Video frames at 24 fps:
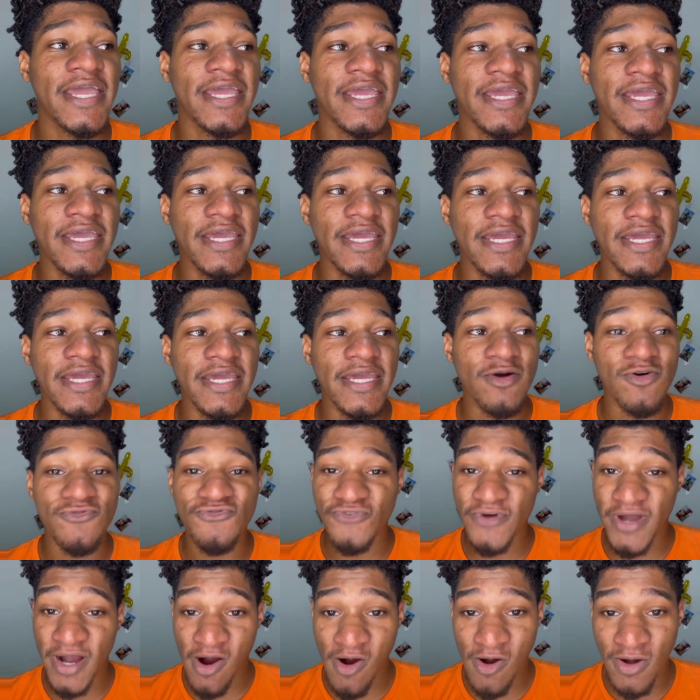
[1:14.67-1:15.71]
E eu
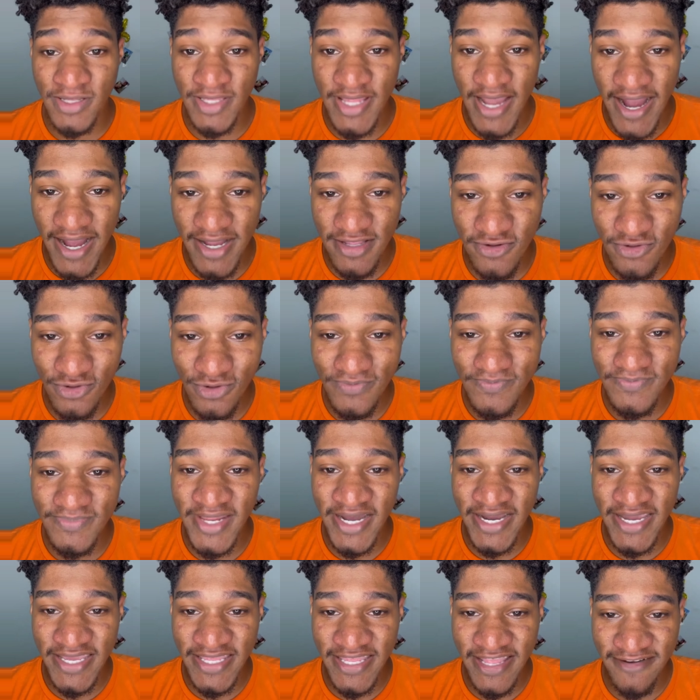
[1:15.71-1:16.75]
fui acordado na
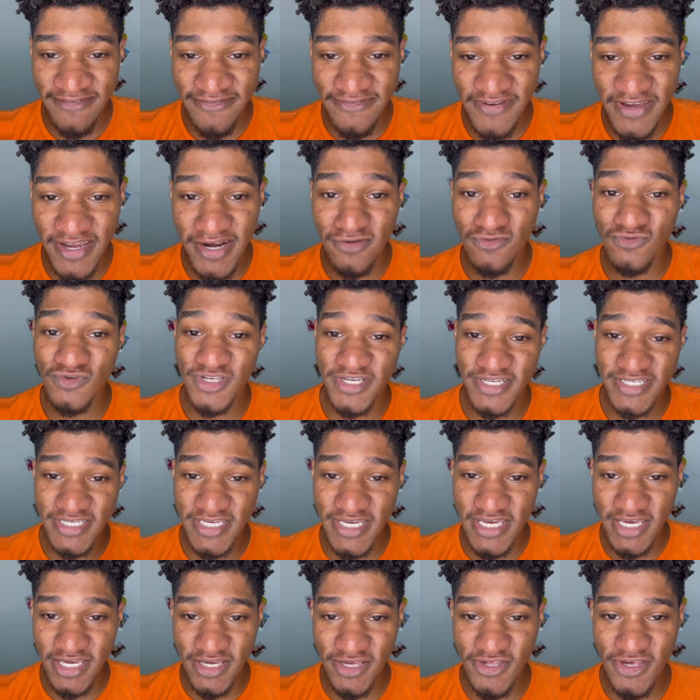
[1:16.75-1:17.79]
quinta-feira, no dia
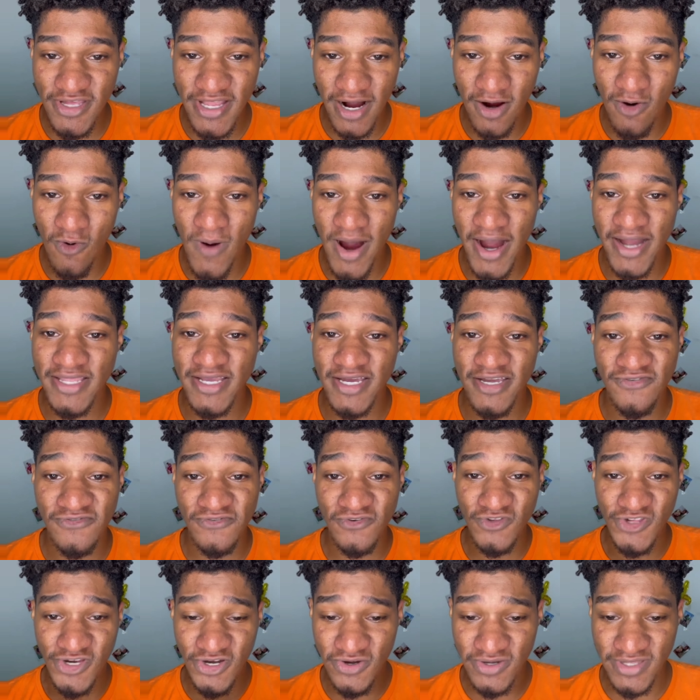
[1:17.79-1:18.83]
seguinte da quarta, que foi o
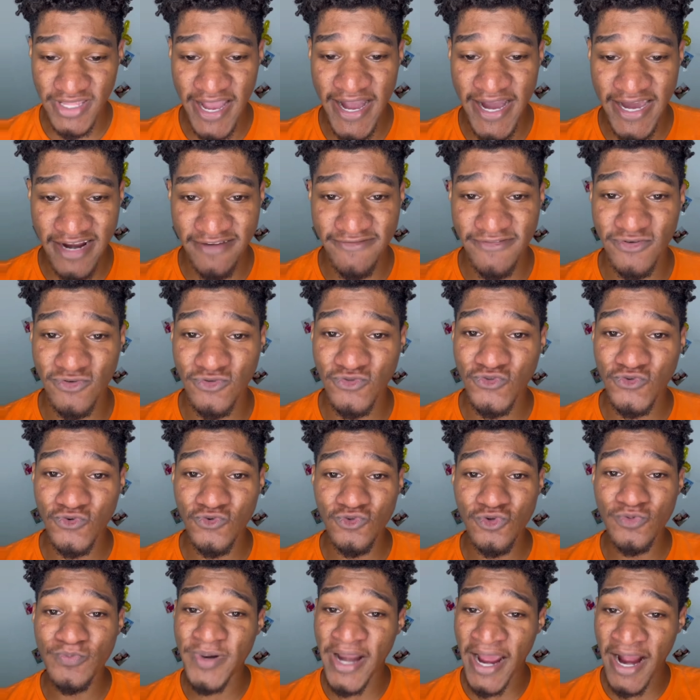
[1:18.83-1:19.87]
dia que eu tava gravando
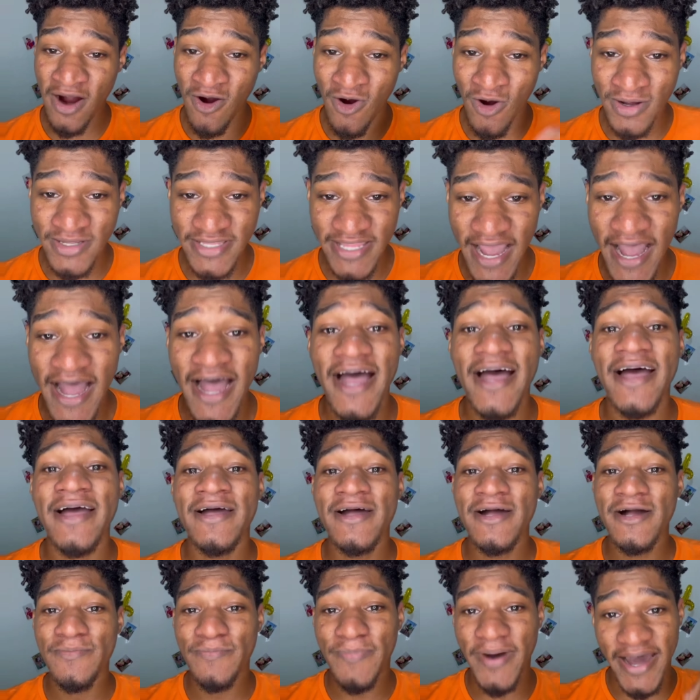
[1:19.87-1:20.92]
tudo, para acordar,
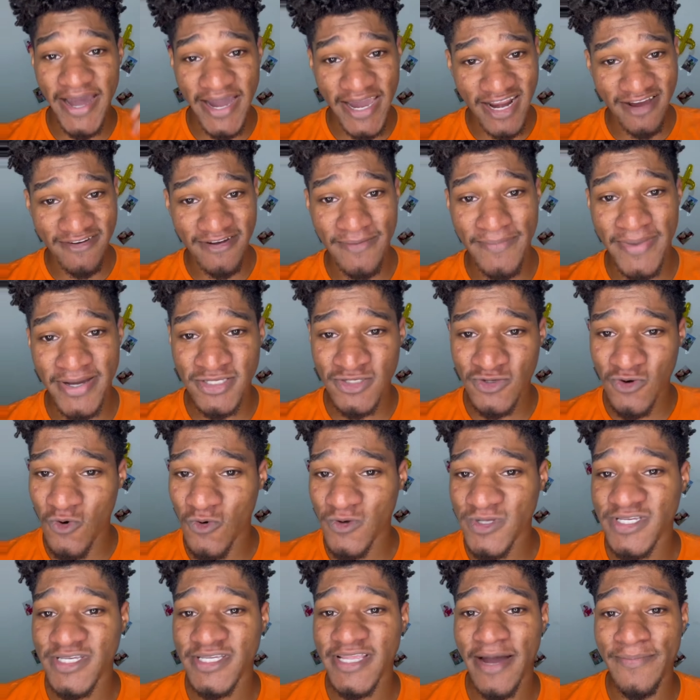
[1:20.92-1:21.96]
para gravar mais
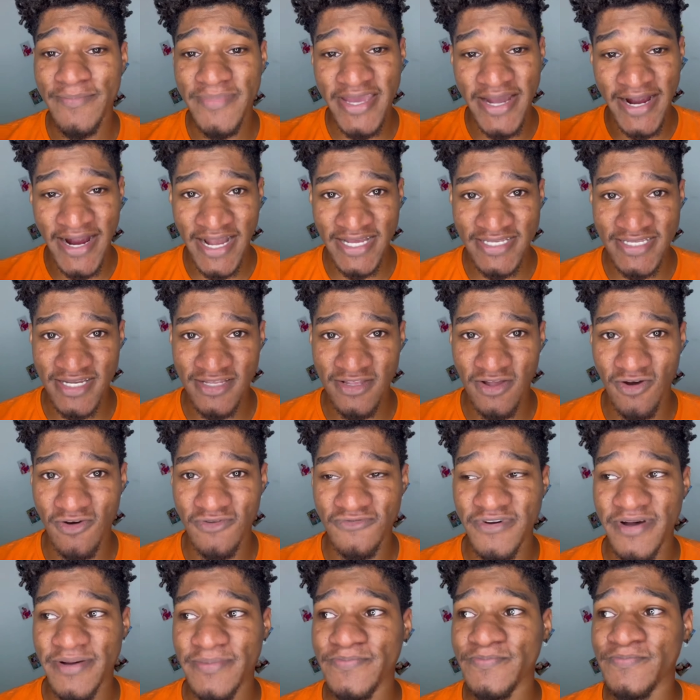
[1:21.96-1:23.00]
coisas da minha casa nova.